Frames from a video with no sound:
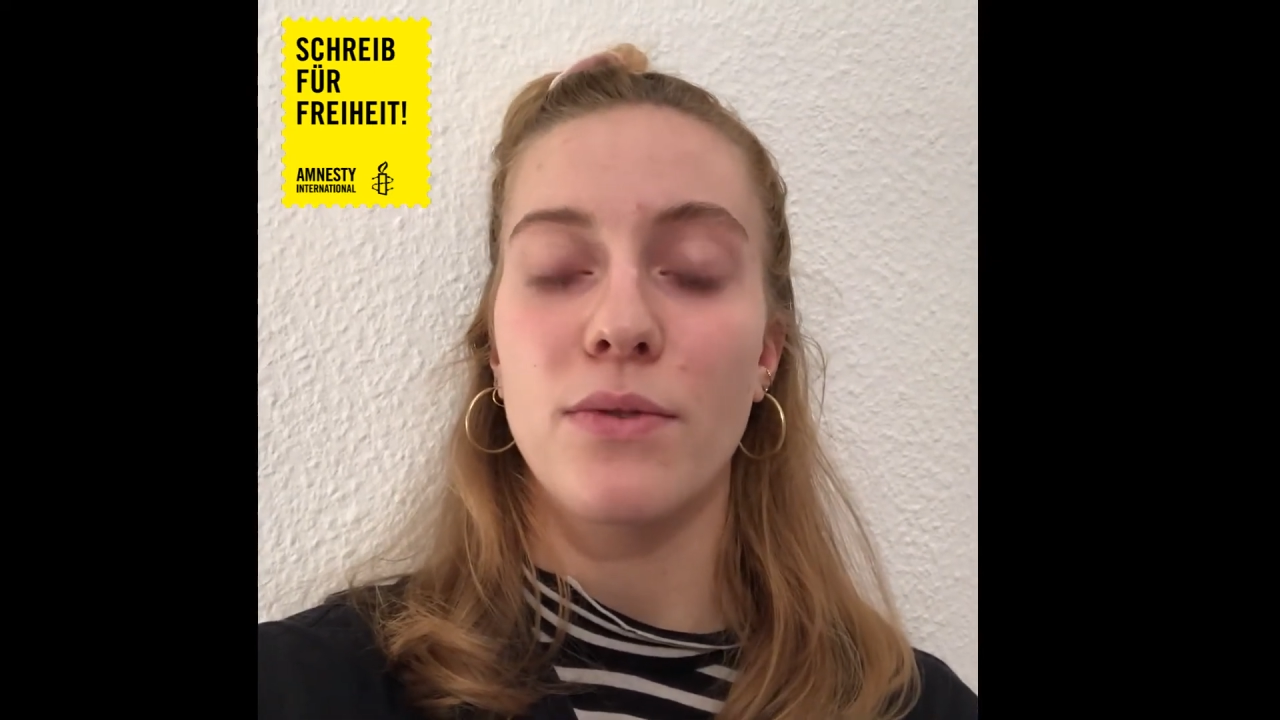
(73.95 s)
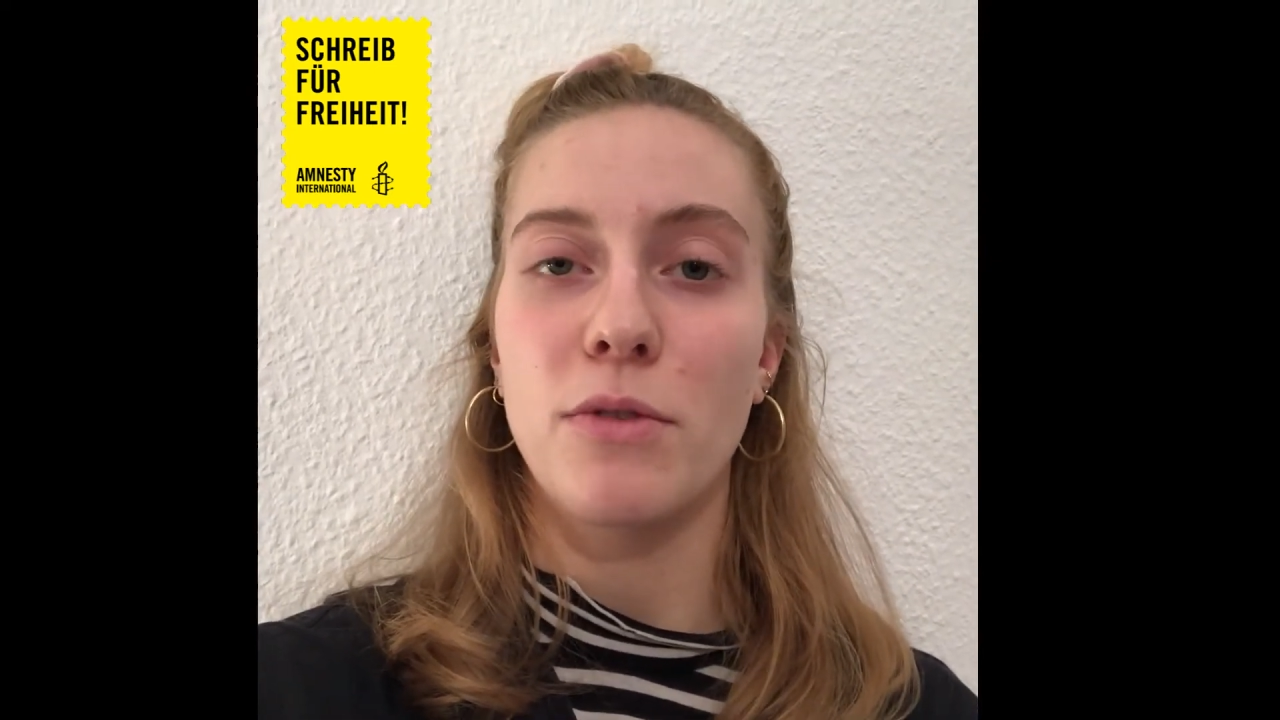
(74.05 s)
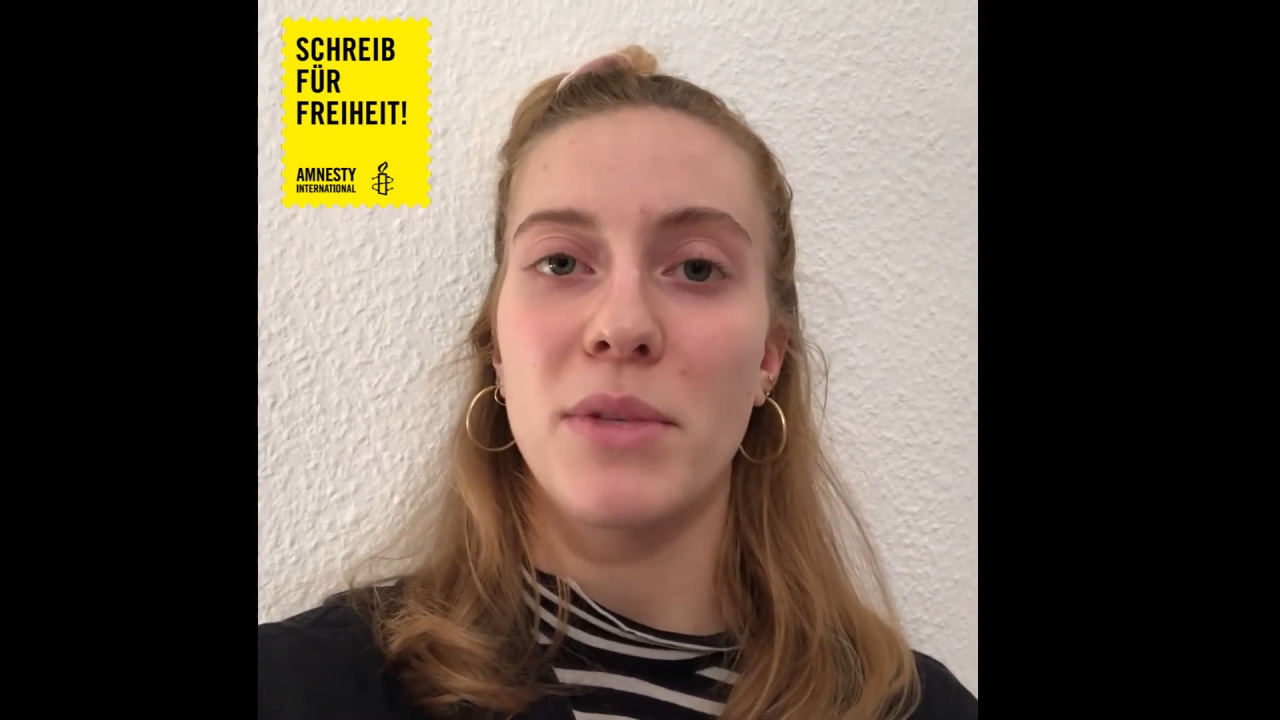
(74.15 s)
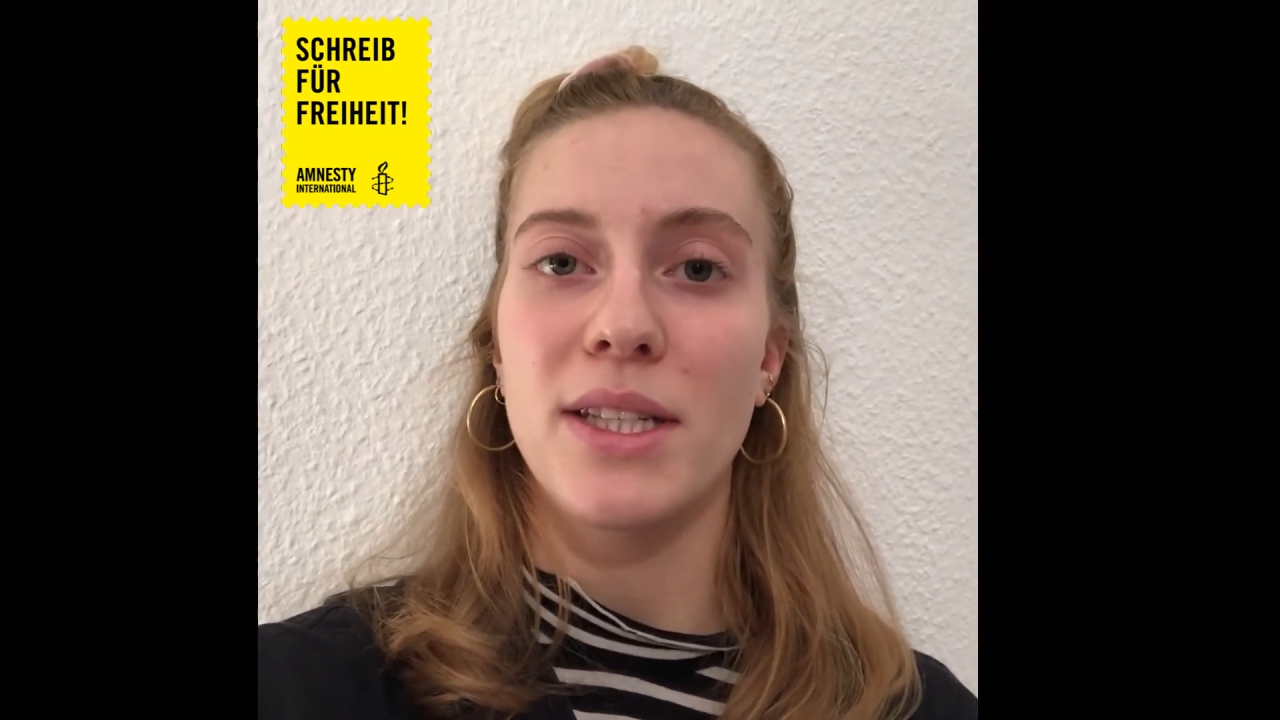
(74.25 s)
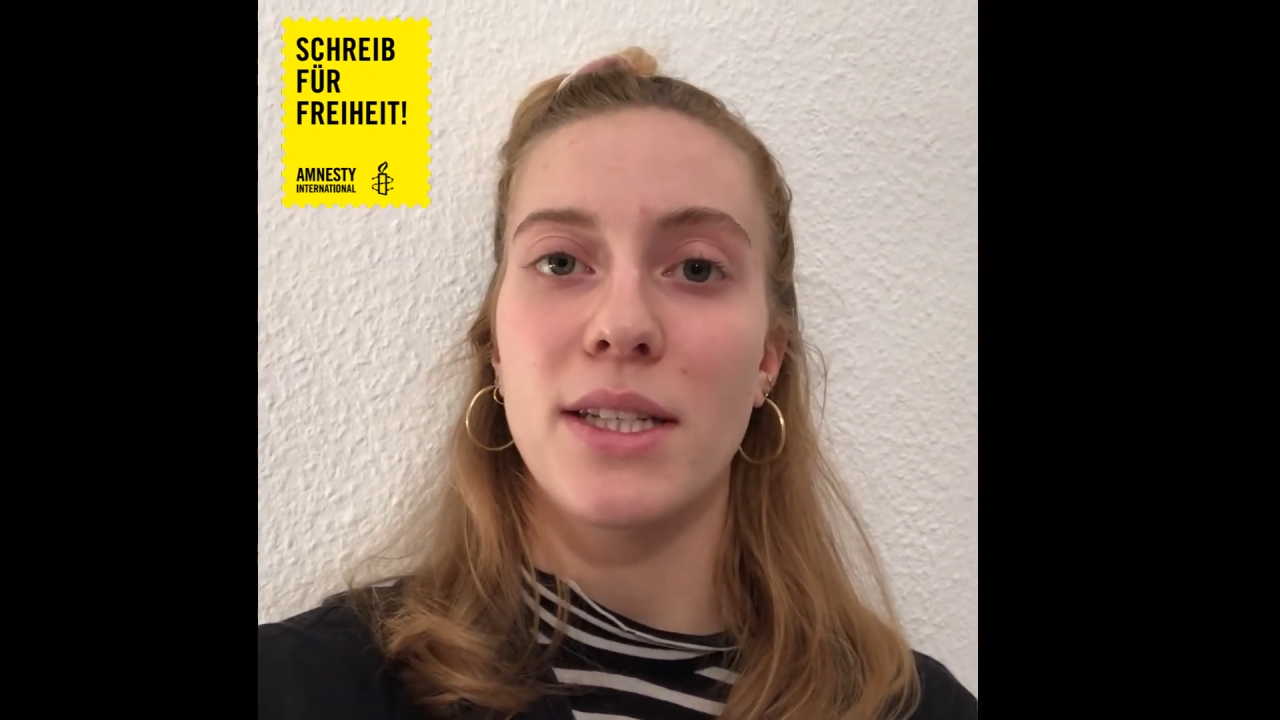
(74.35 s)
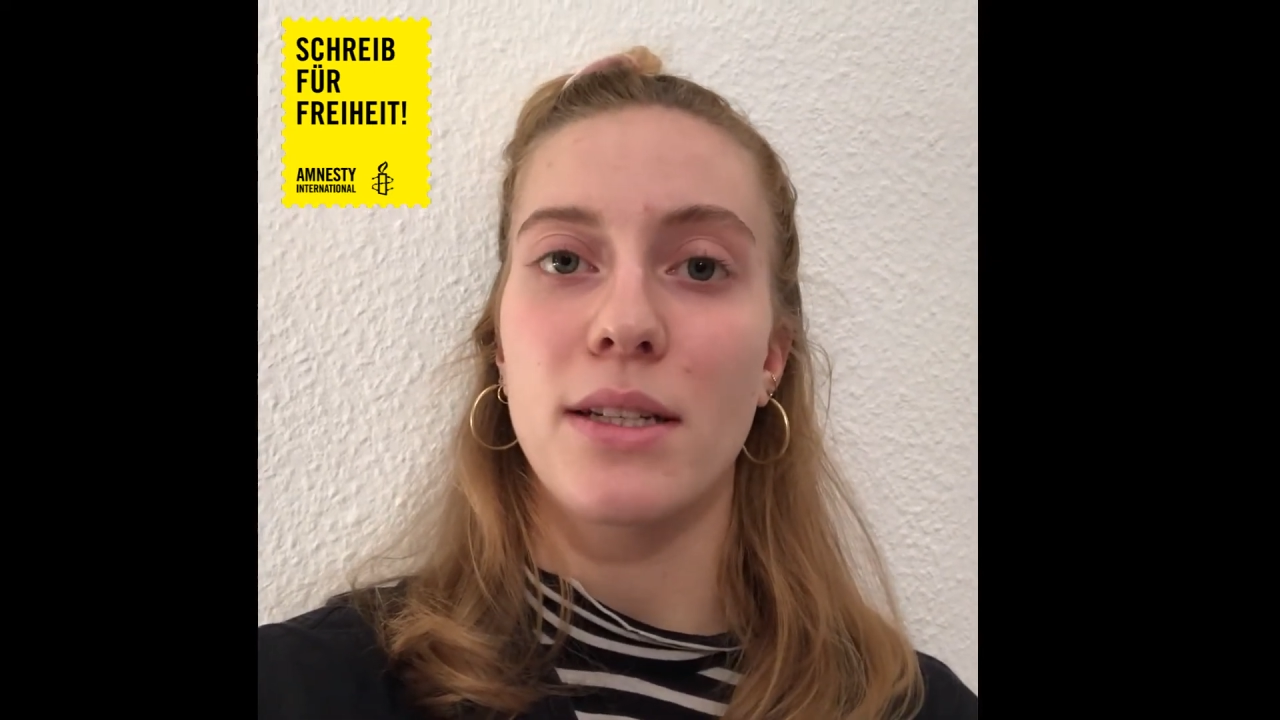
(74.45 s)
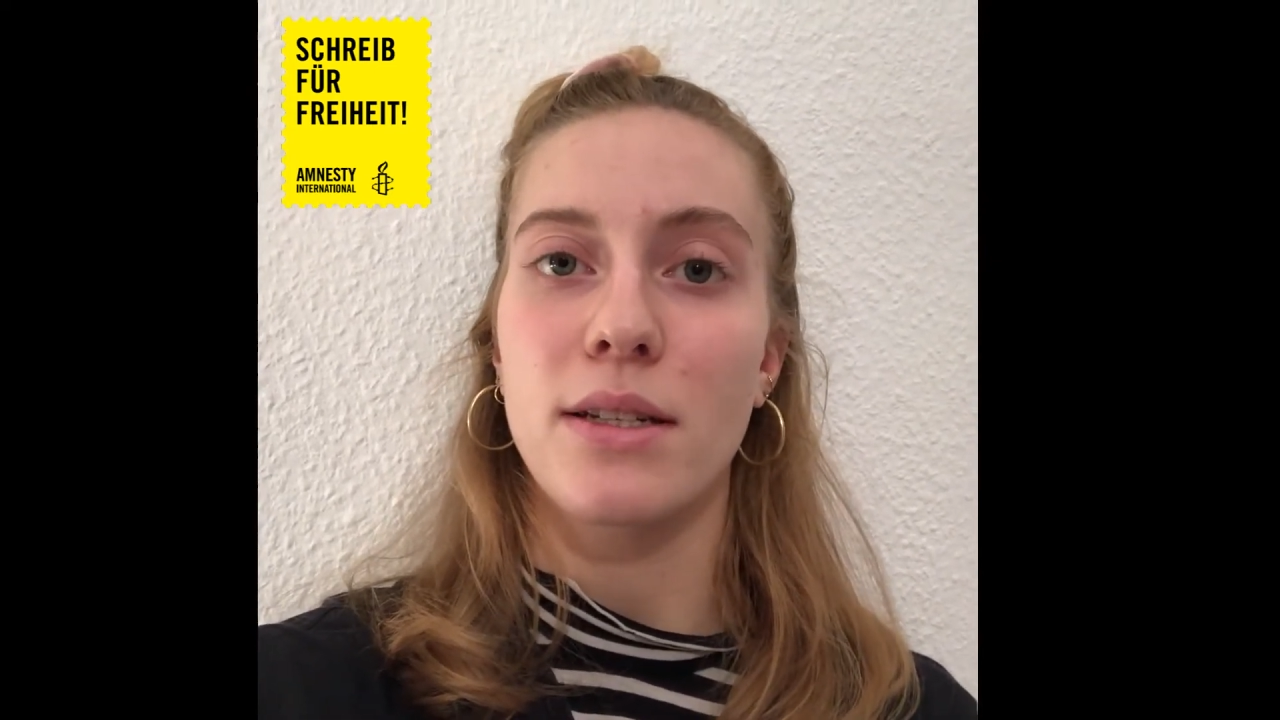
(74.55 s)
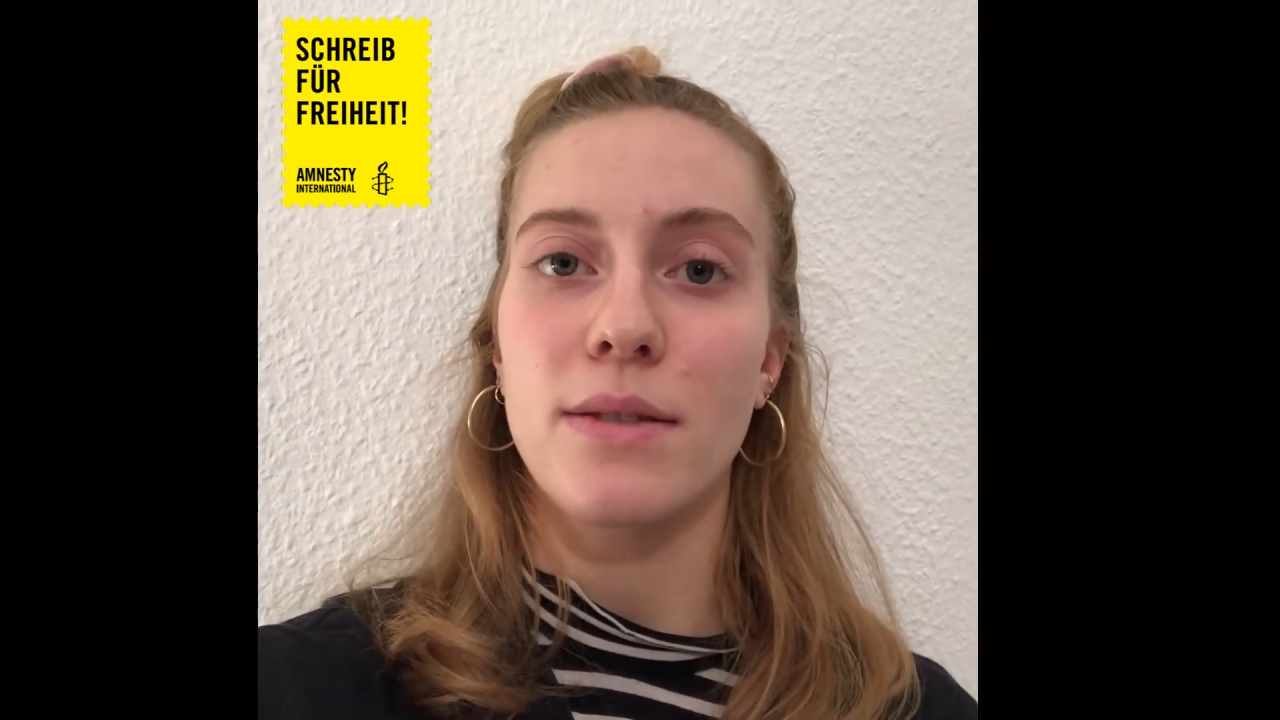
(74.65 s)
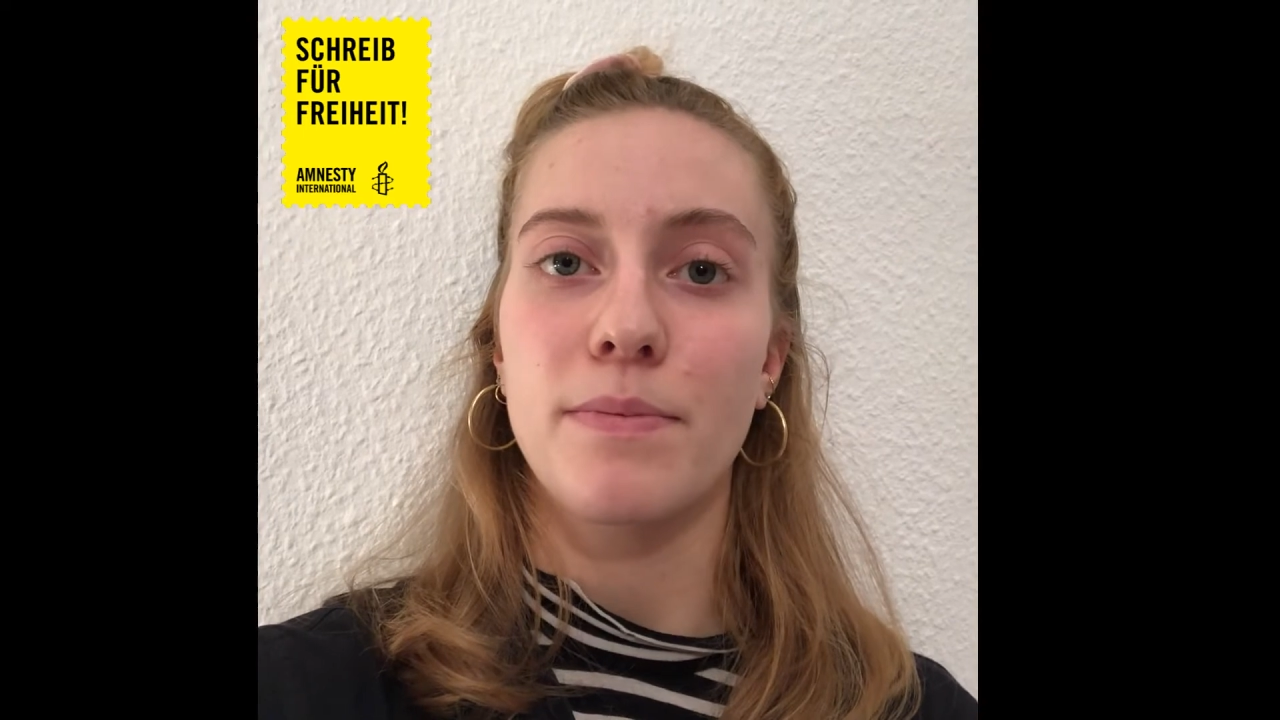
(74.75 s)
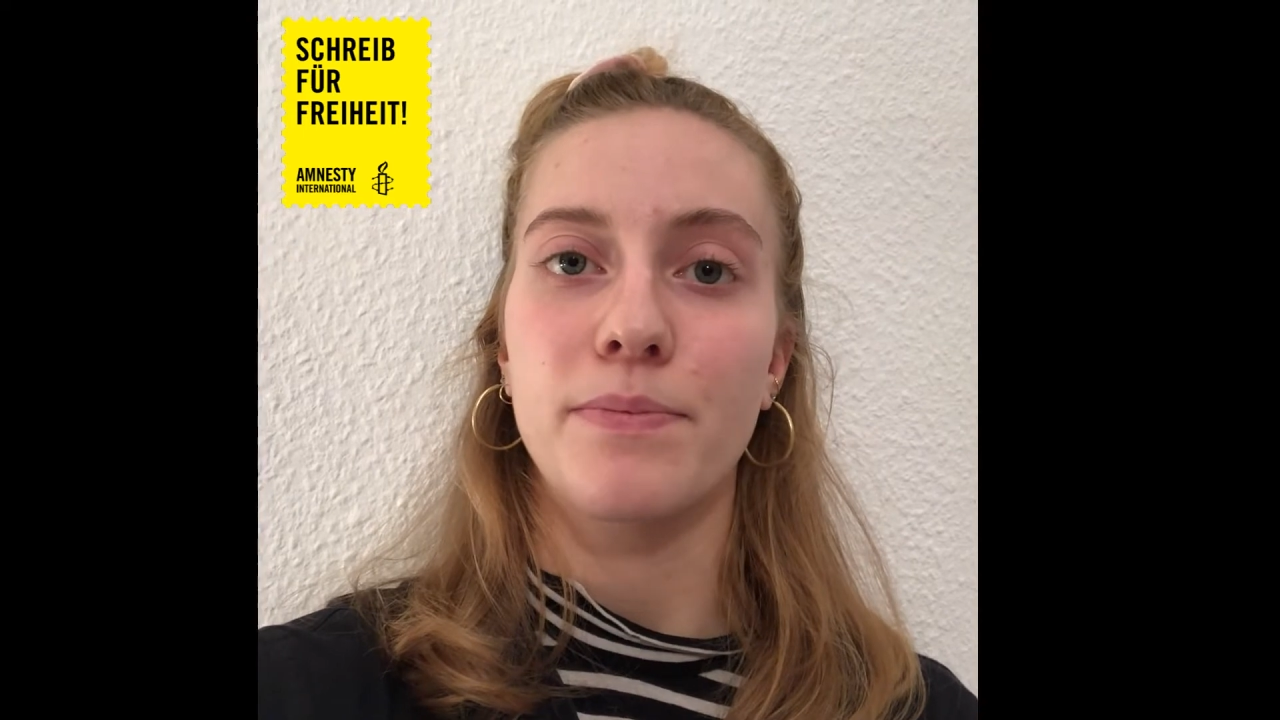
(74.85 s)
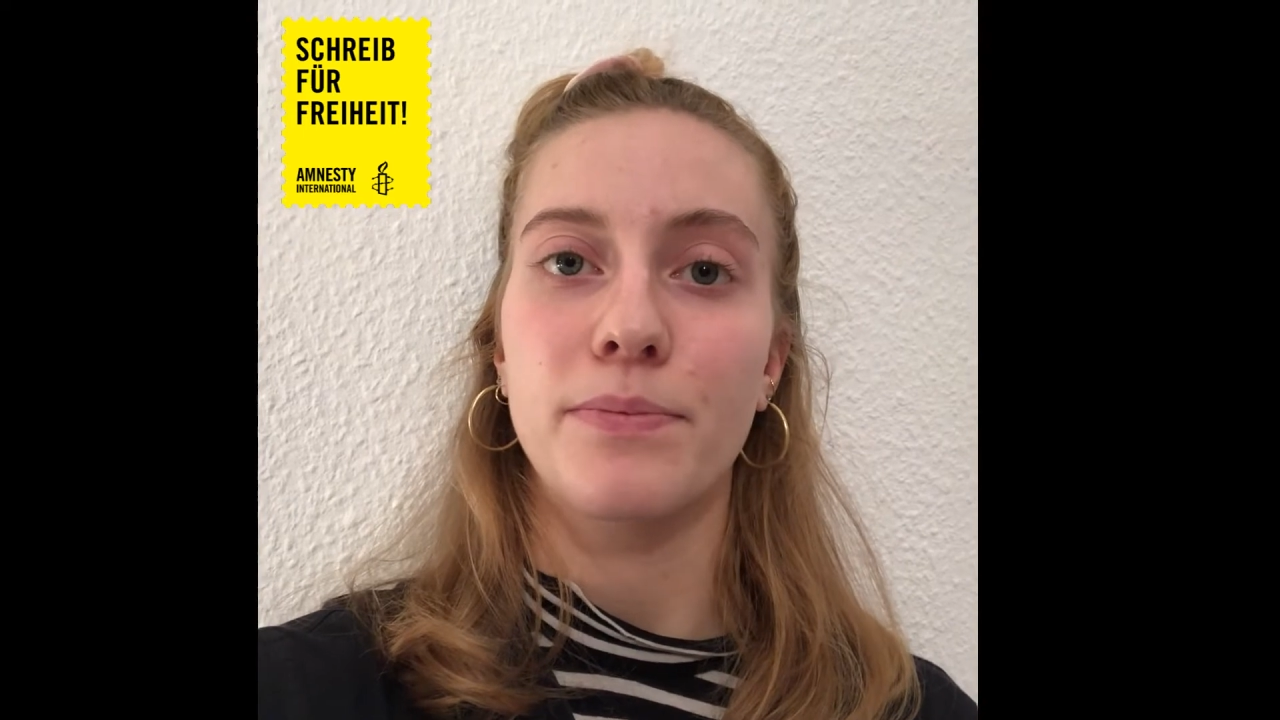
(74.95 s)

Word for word: Femizides.